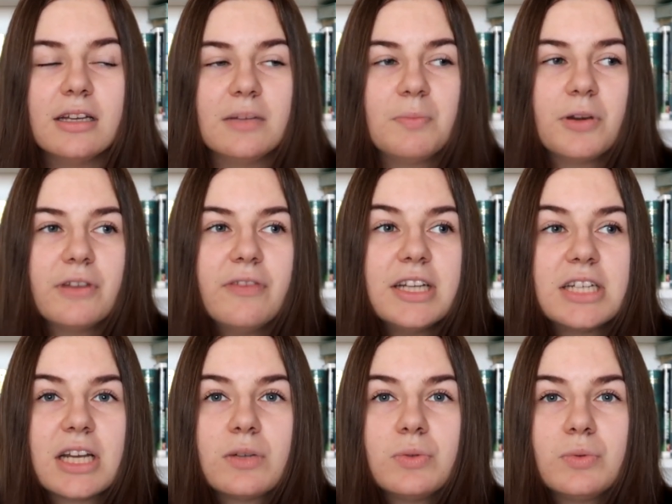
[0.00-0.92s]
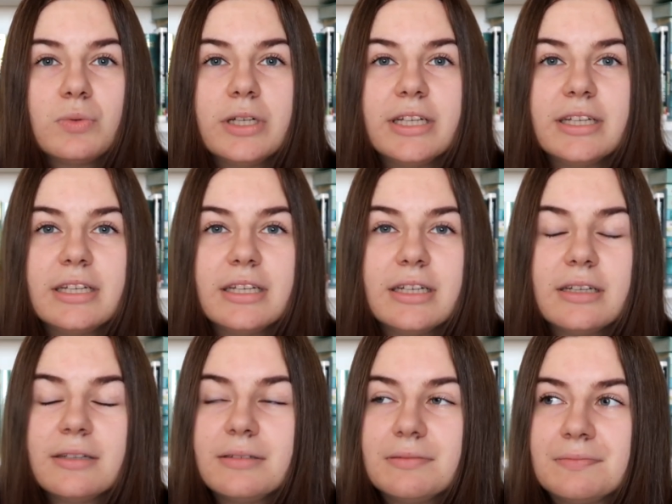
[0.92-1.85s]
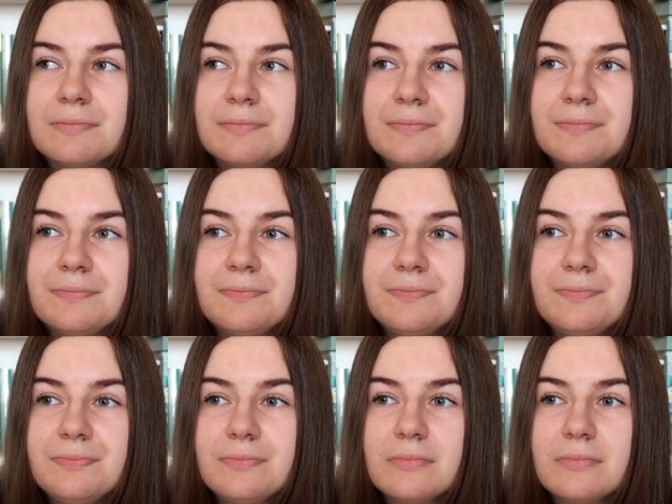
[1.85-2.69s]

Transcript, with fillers: E, porywacza, który, mm,